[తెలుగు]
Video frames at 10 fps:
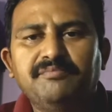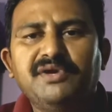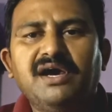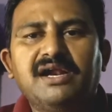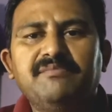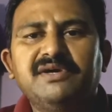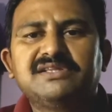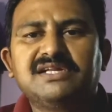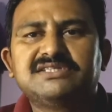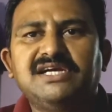బిఆర్
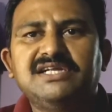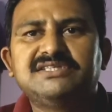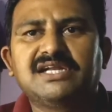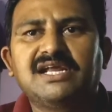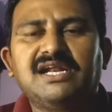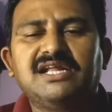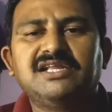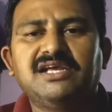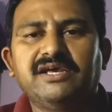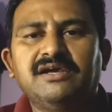అంబేద్కర్ స్టడీ సర్కిల్ అనేది